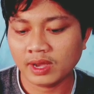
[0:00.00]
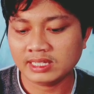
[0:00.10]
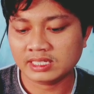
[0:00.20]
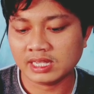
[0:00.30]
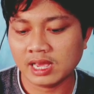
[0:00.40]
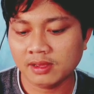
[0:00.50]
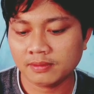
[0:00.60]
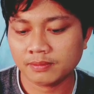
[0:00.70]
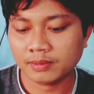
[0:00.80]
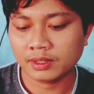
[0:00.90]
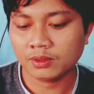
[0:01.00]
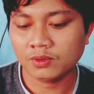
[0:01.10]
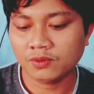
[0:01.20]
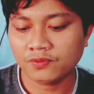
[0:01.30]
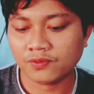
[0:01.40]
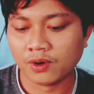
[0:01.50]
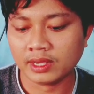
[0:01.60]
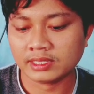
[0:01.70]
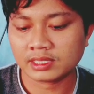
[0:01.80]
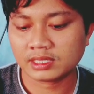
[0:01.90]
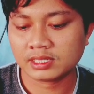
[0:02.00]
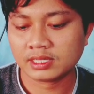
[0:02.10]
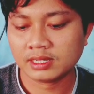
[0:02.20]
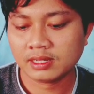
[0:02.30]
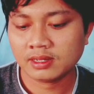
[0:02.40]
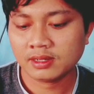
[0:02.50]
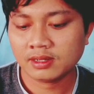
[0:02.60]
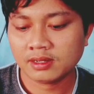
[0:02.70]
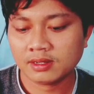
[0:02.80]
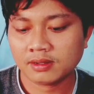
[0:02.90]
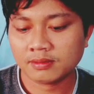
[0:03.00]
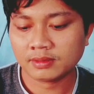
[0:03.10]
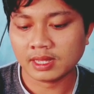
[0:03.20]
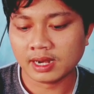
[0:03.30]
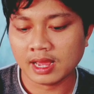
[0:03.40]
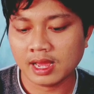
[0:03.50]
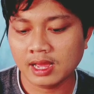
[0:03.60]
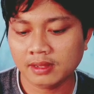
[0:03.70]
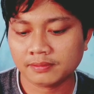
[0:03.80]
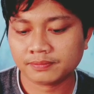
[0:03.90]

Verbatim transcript: voice ya, menu voice. Bentar ya.